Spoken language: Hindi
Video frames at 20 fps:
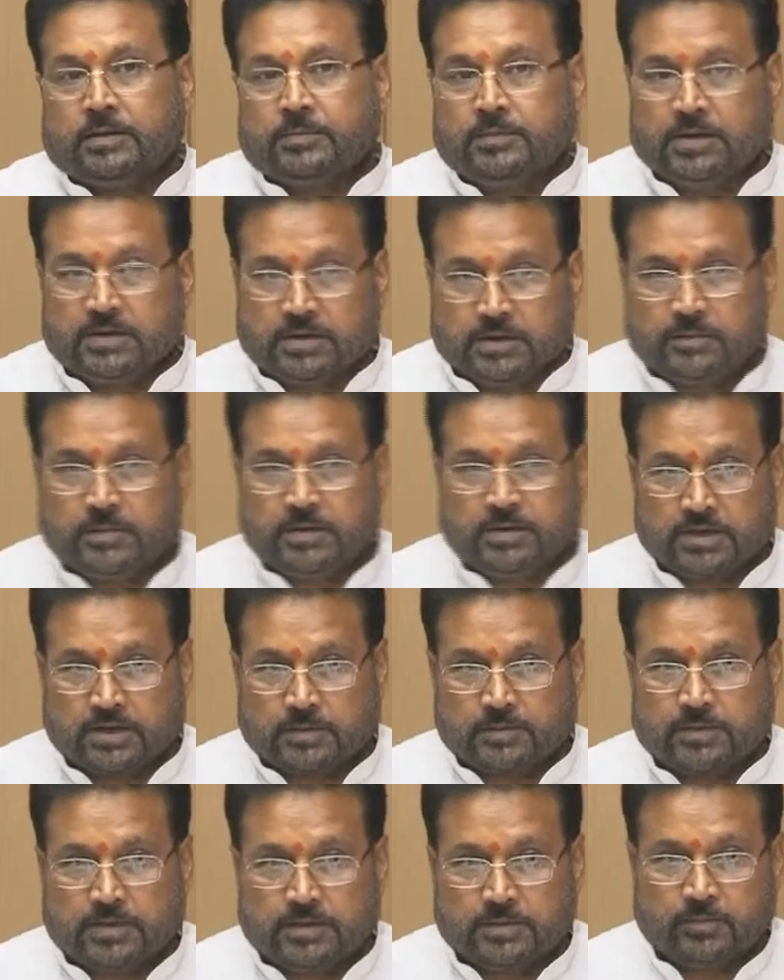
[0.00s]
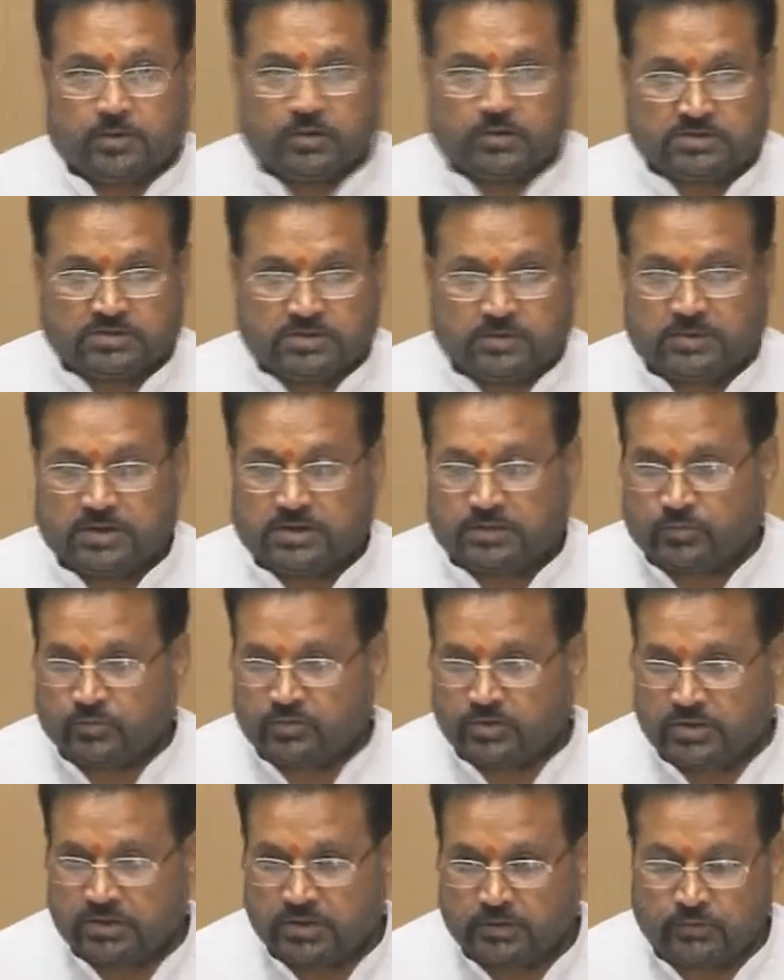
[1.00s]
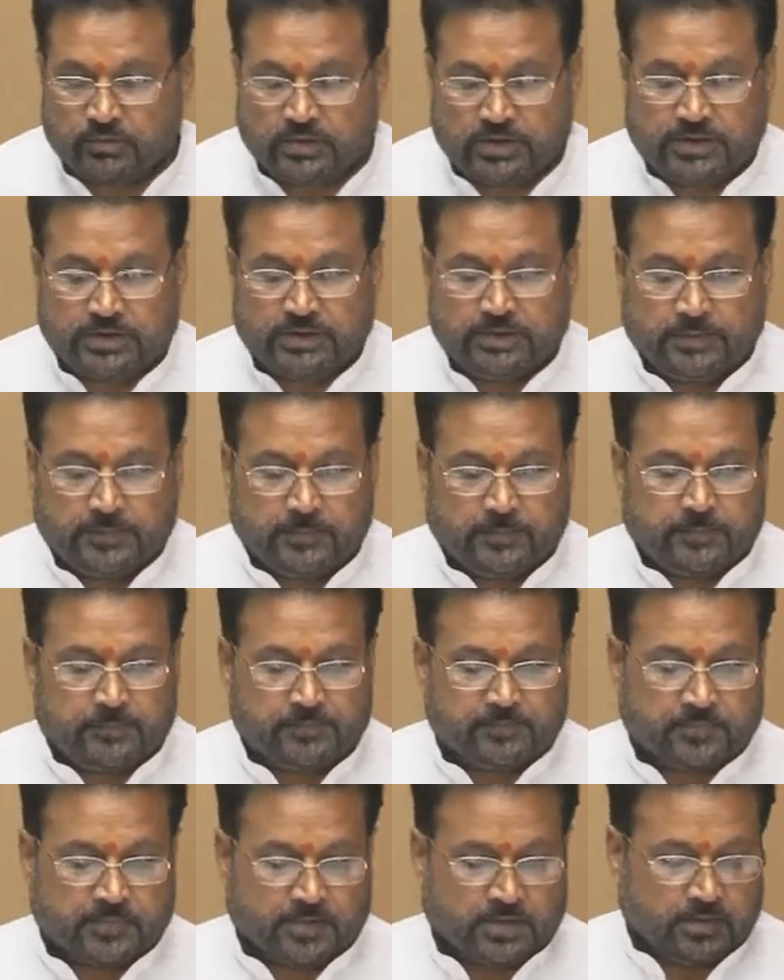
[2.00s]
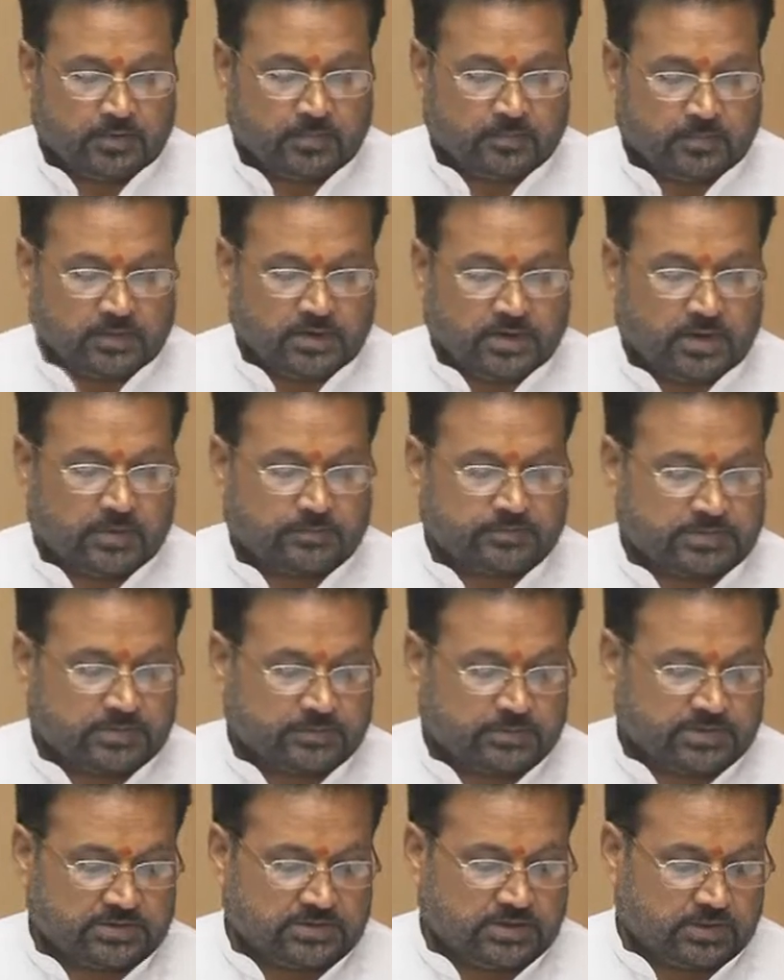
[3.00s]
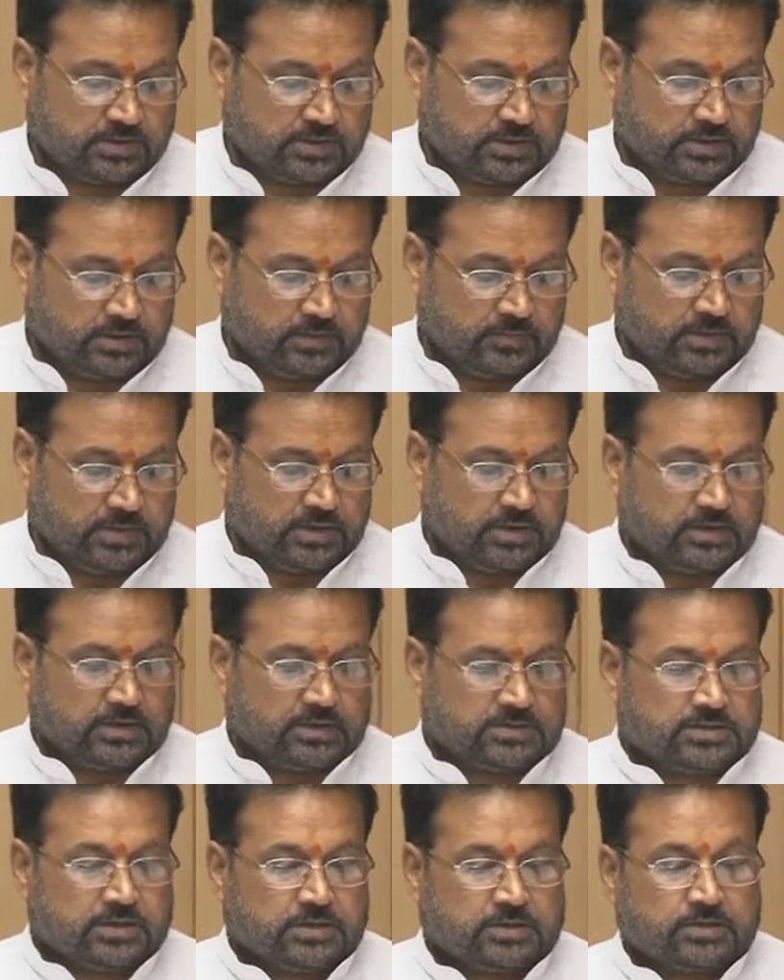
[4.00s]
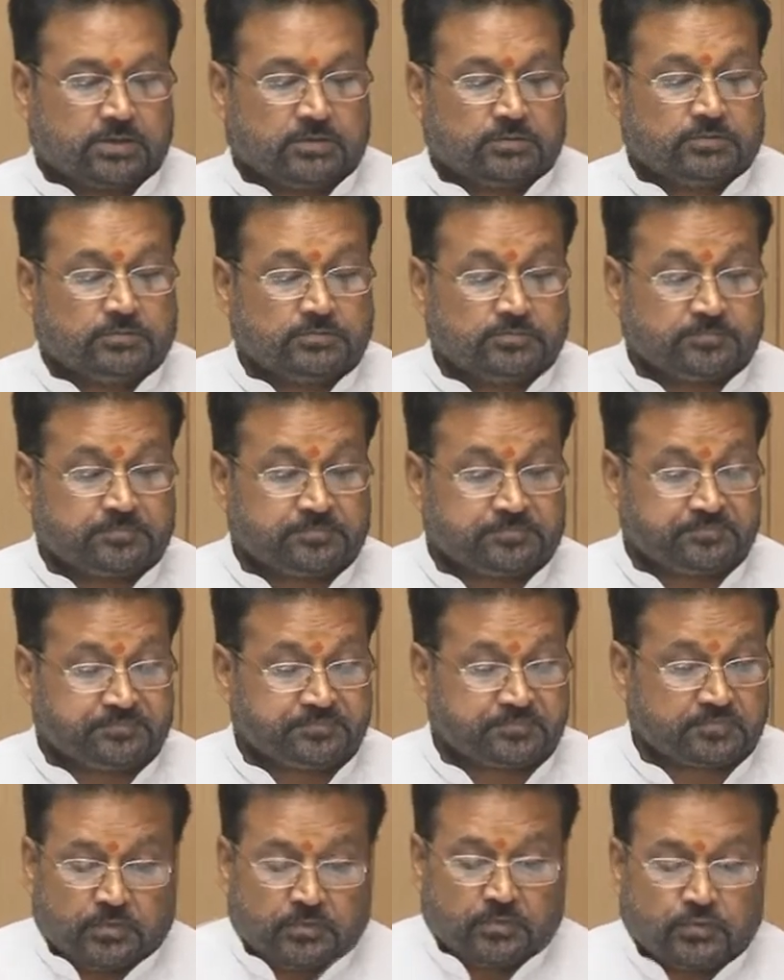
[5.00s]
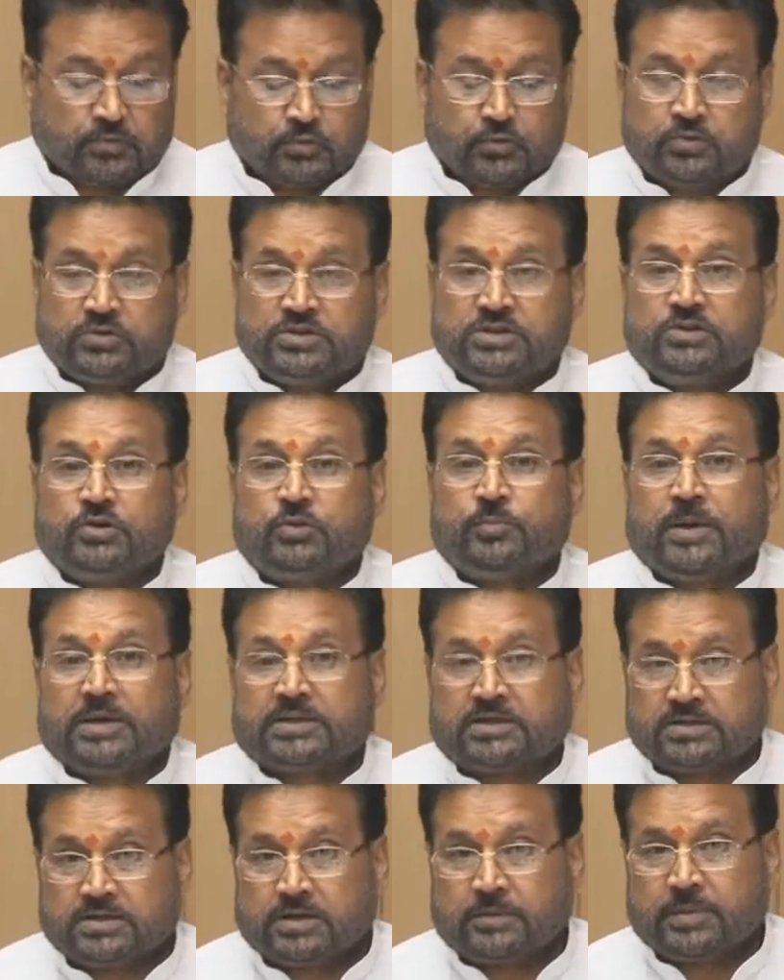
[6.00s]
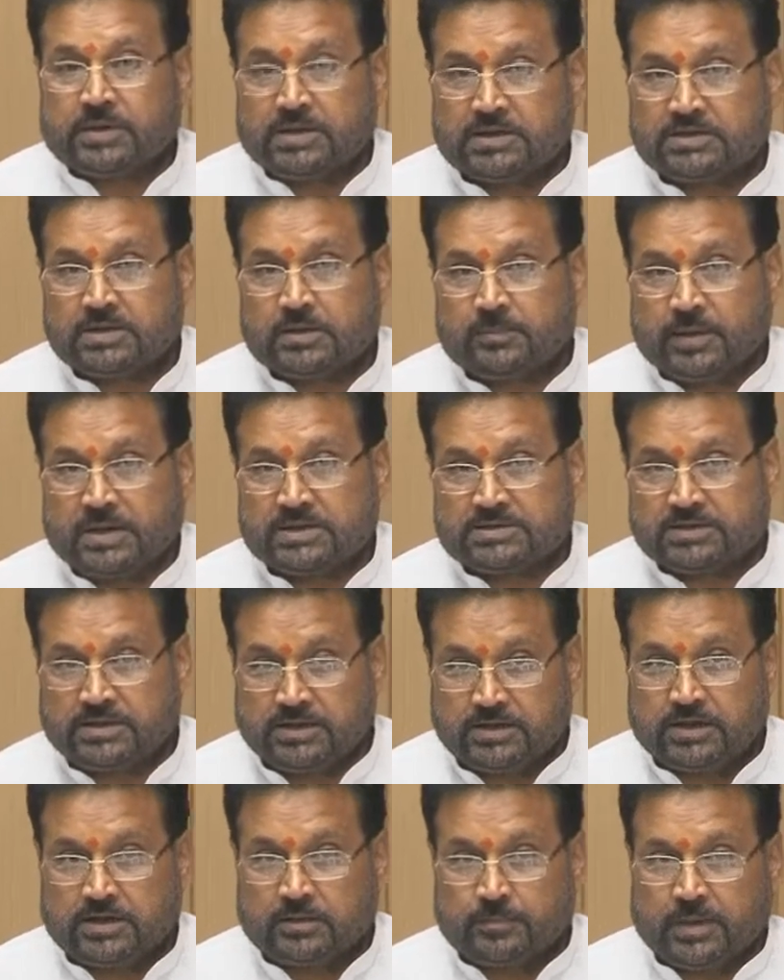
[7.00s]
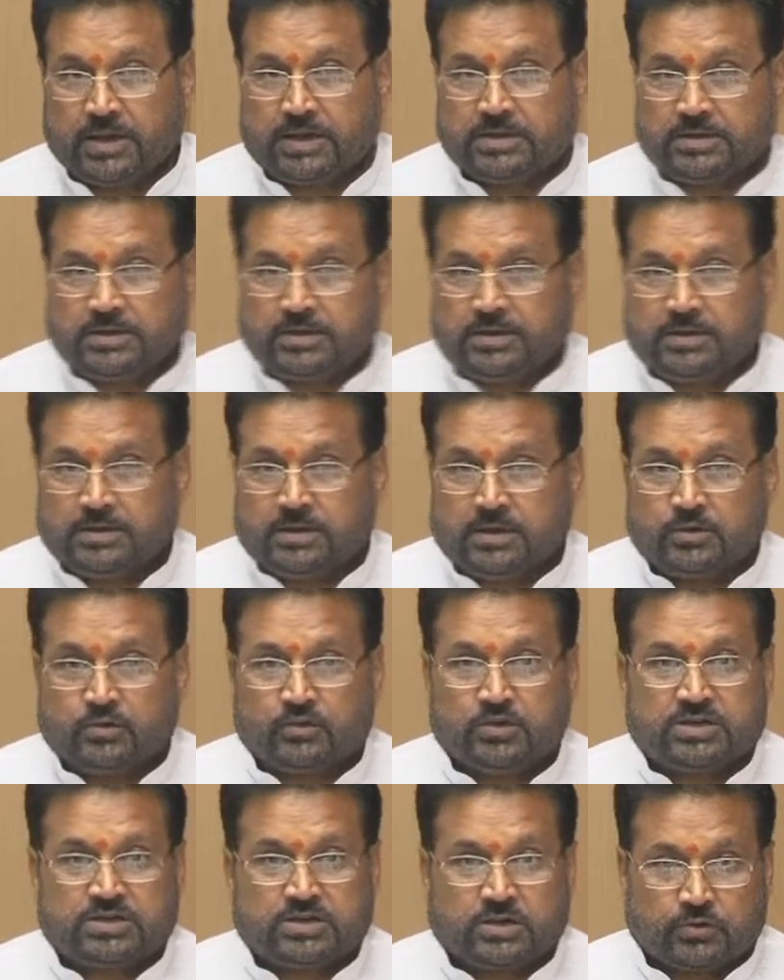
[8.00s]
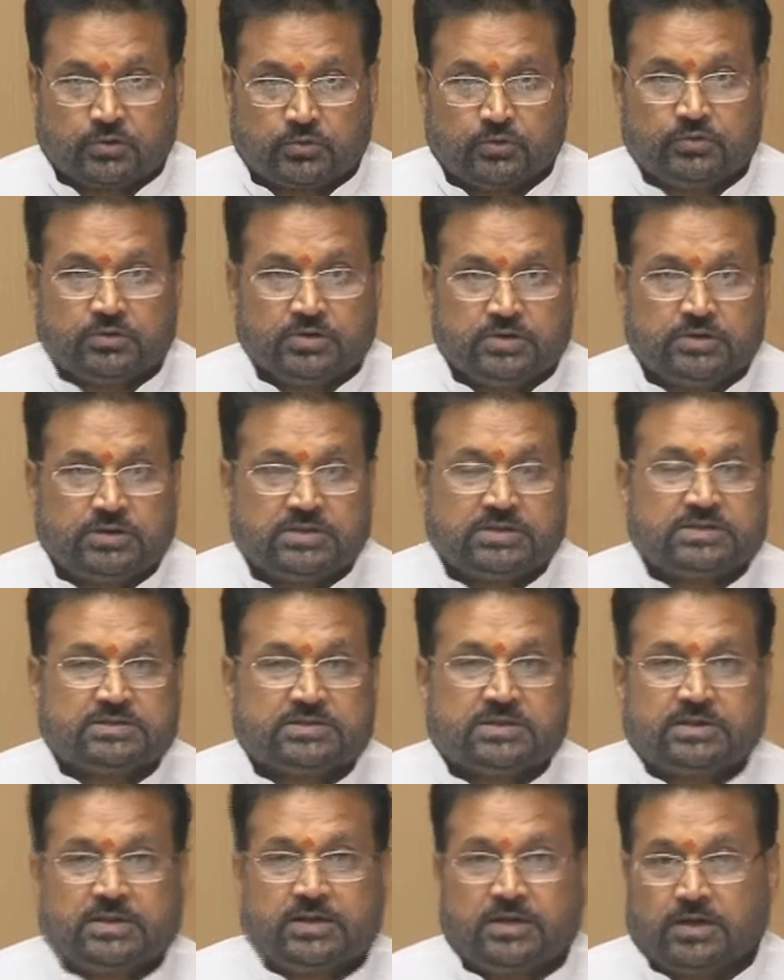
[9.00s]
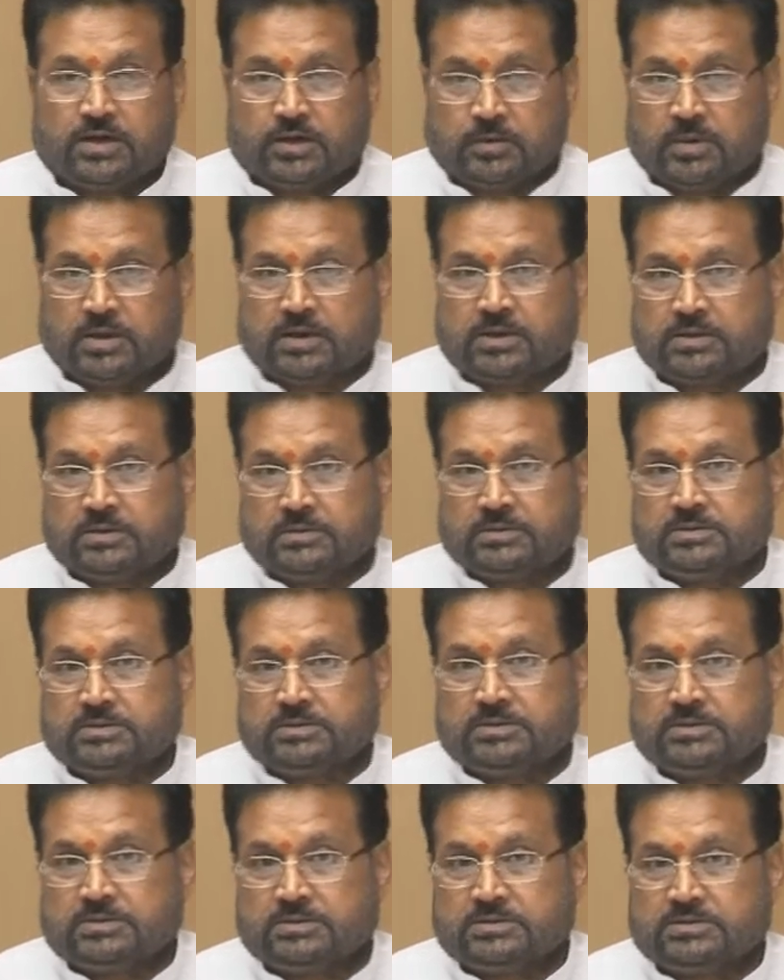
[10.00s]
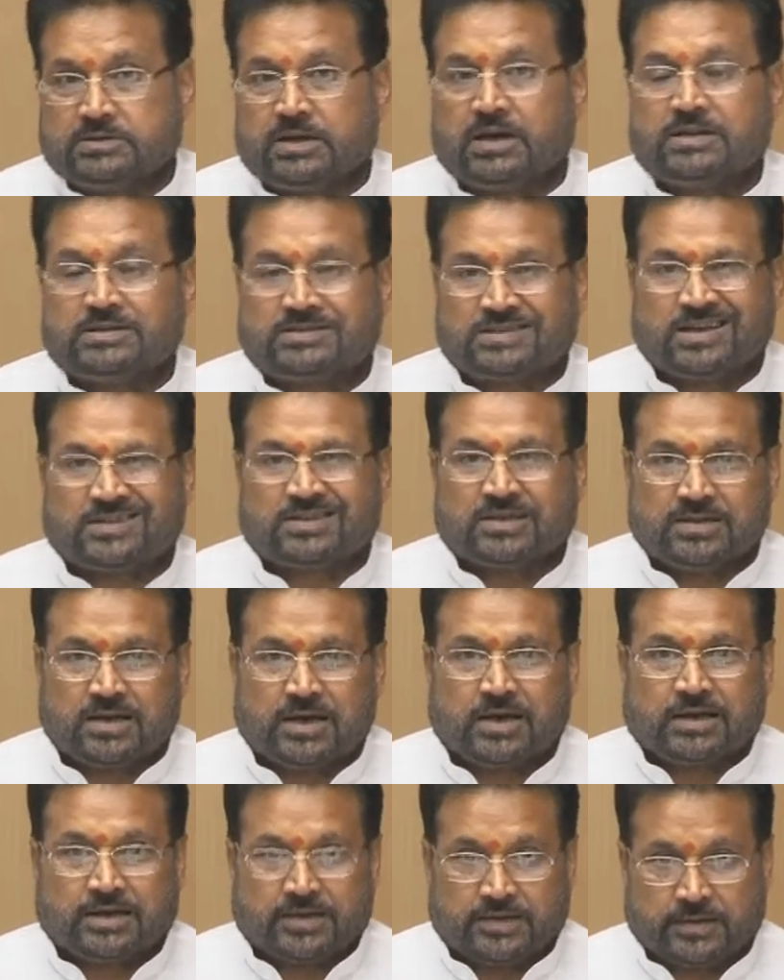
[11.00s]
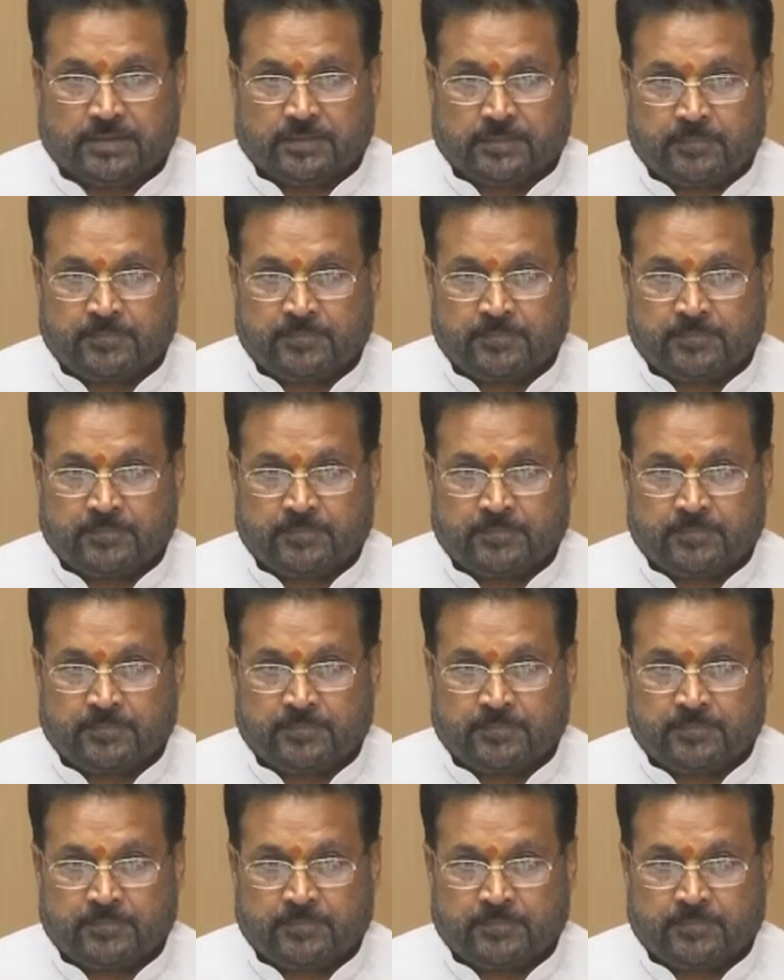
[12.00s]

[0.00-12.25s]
कैबिनेट की बैठक में बहुत से महत्वपूर्ण निर्णय हुए हैं मैं आप सबकी जानकारी में लाना चाहता हूं गुरुजी जो पात्रता परीक्षा पास नहीं कर पाए थे अनुदेशक गुरुजी जिनकी संख्या लगभग साढ़े सात हज़ार है